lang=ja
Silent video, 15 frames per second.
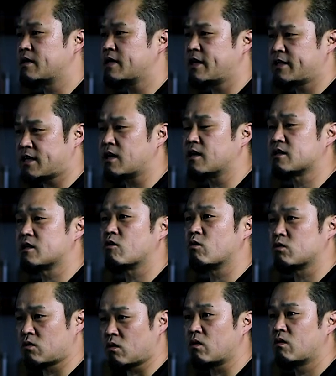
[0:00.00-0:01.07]
やりたかった
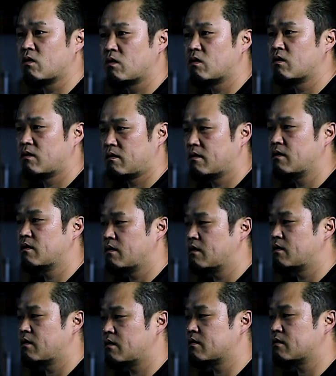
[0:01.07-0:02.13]
こ
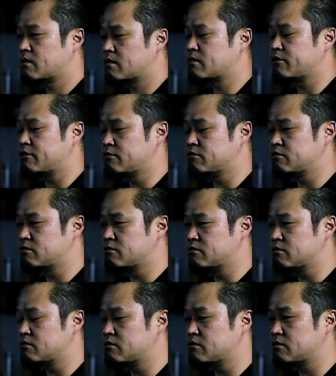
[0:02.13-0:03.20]
とってい
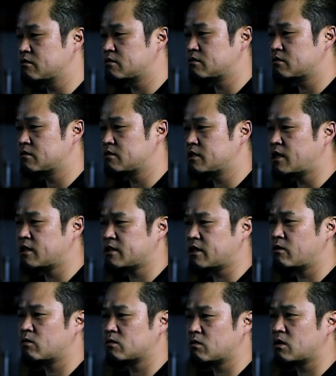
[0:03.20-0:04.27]
う、はい、やりた
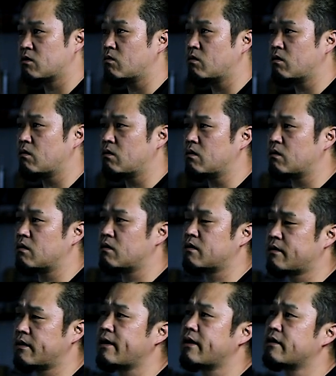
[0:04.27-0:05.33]
いことはこ
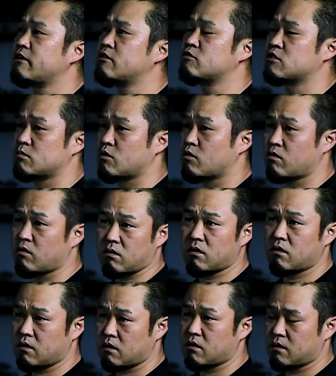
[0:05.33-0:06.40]
うねいくつも
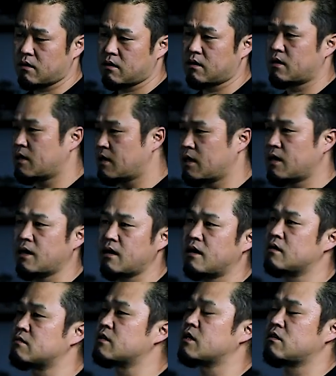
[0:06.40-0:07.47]
こう
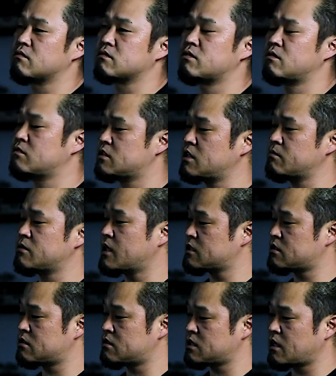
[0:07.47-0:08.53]
あるけど、それを全部出
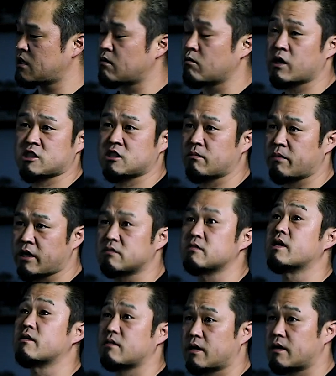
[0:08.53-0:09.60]
したらおかしなバイク
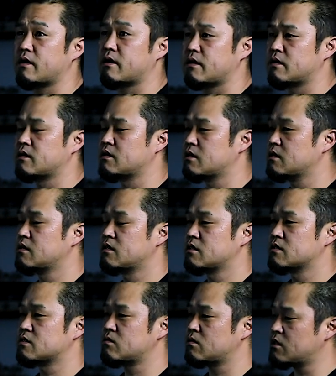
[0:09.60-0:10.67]
になるから、
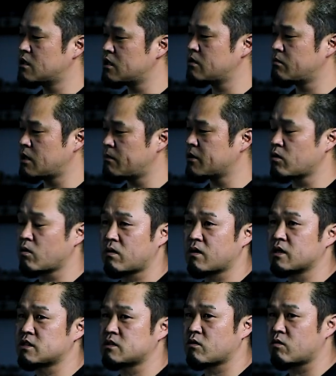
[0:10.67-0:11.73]
その中でもやっぱ特
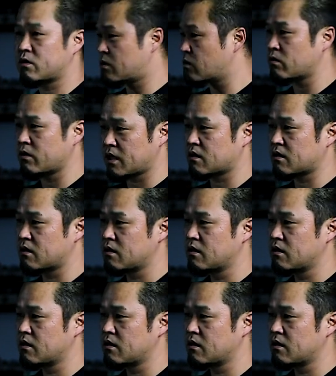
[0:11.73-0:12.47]
化してこれとこれ